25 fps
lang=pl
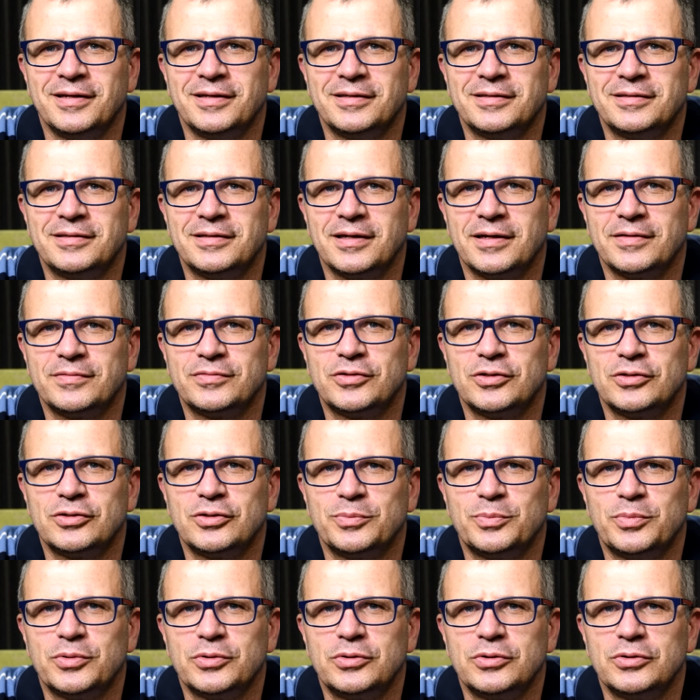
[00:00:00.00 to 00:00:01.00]
Zawsze
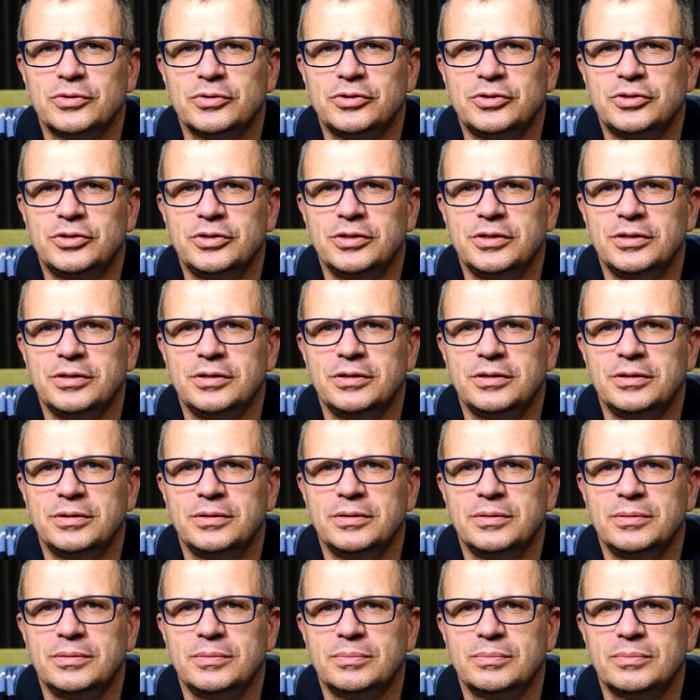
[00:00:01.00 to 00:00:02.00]
to podnosi
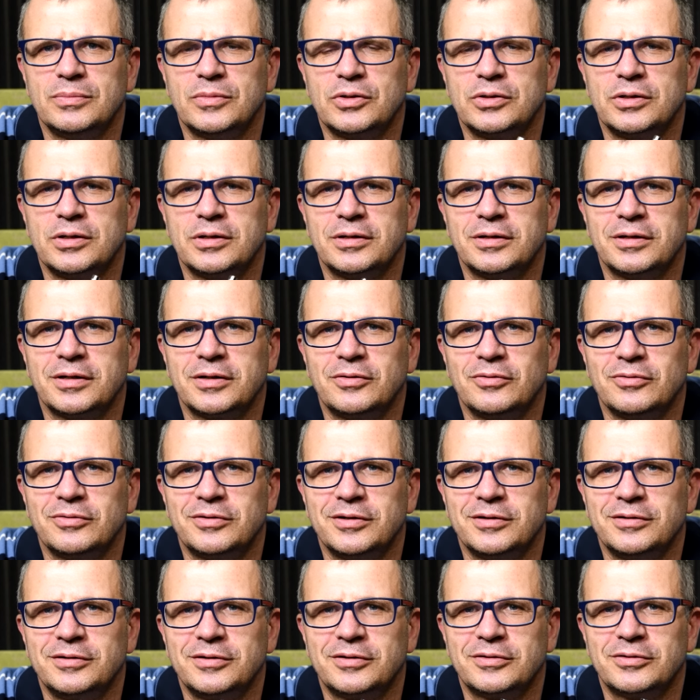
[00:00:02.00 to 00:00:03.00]
moje ego,
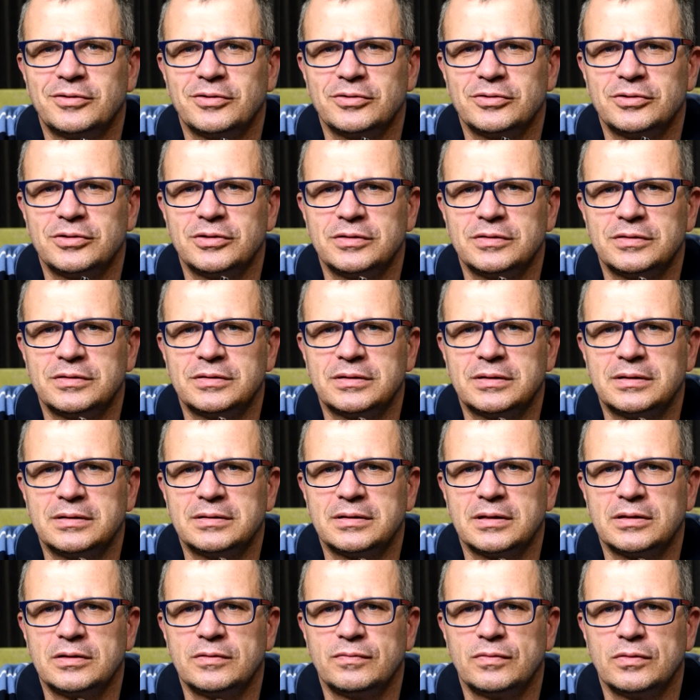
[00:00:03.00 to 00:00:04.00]
kiedy ktoś jest
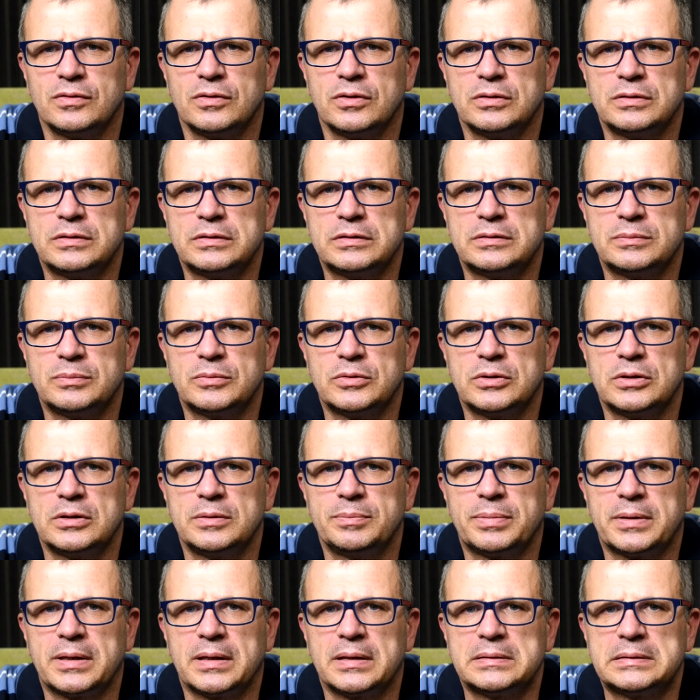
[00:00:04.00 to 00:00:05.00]
zadowolony z
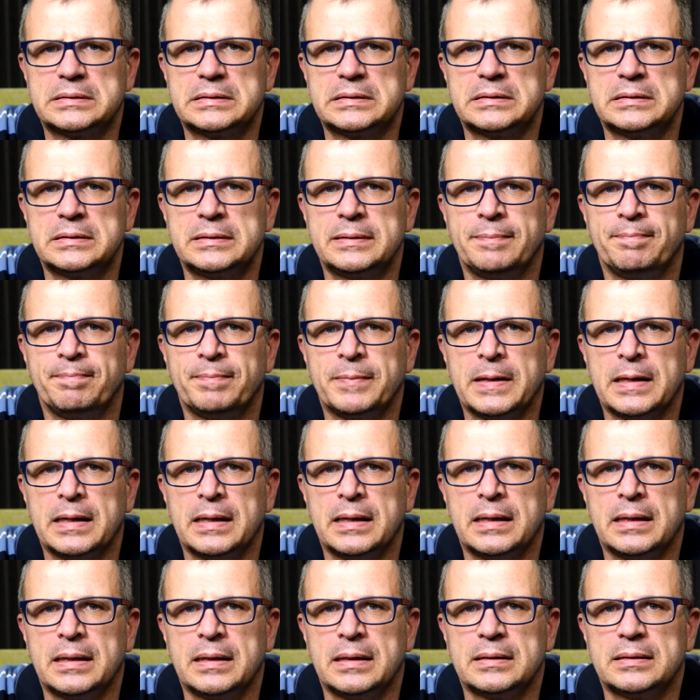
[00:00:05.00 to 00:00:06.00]
mojej pracy.
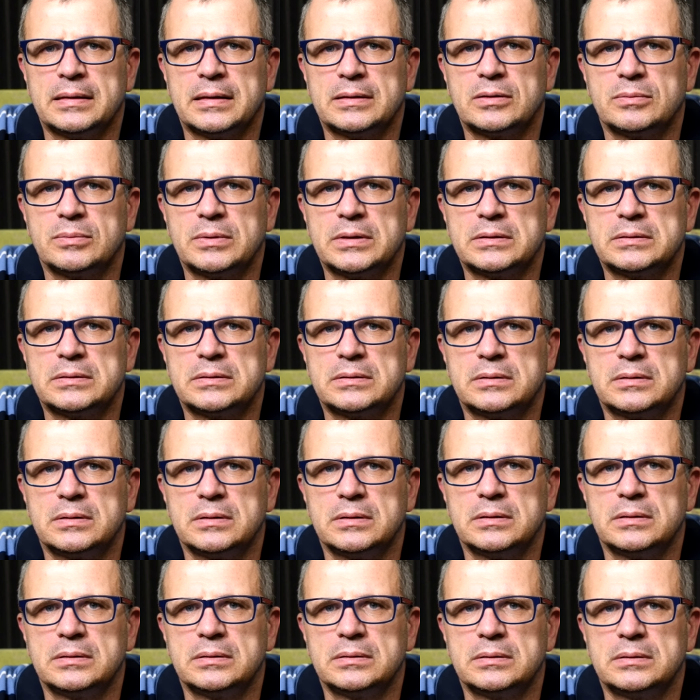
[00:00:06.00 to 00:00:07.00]
Natomiast
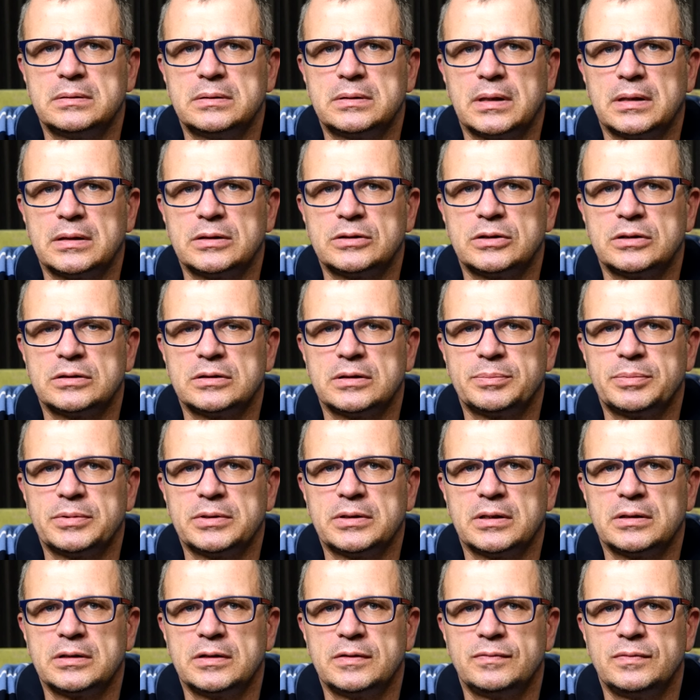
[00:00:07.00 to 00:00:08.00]
y, dalsze
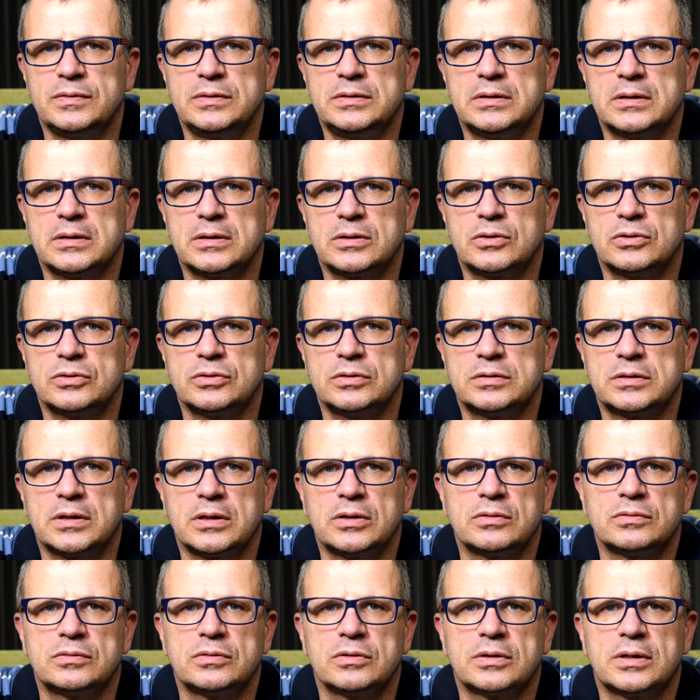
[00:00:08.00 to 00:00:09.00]
zapytanie widza.
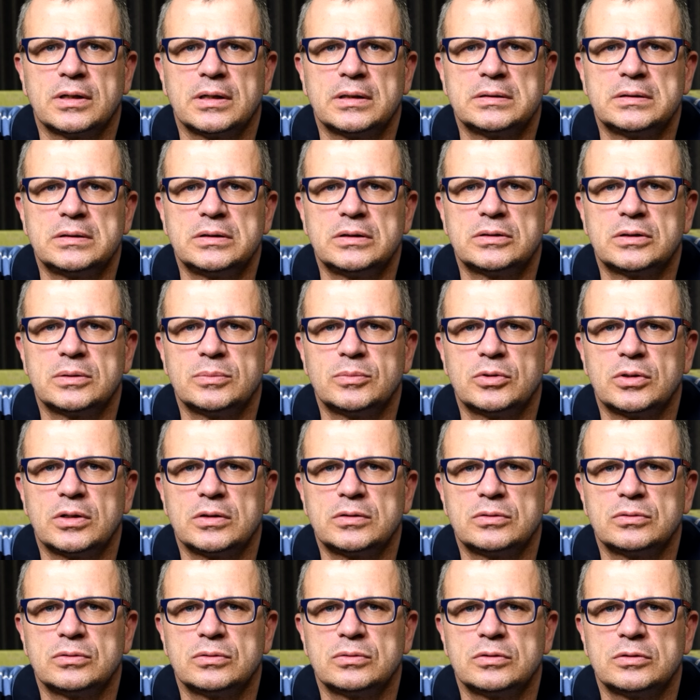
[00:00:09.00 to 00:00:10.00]
Korzystając z okazji, jestem
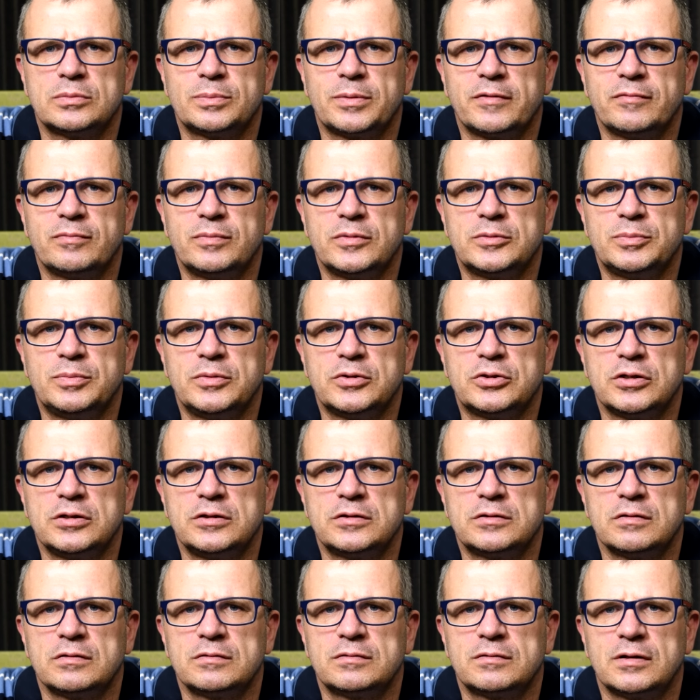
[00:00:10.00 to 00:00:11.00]
doradcą do spraw
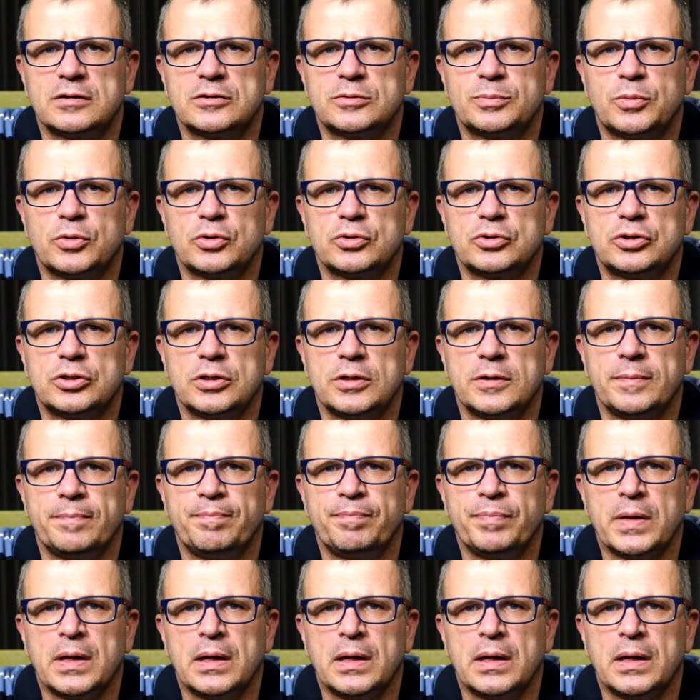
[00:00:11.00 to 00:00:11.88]
bezpieczeństwa w transporcie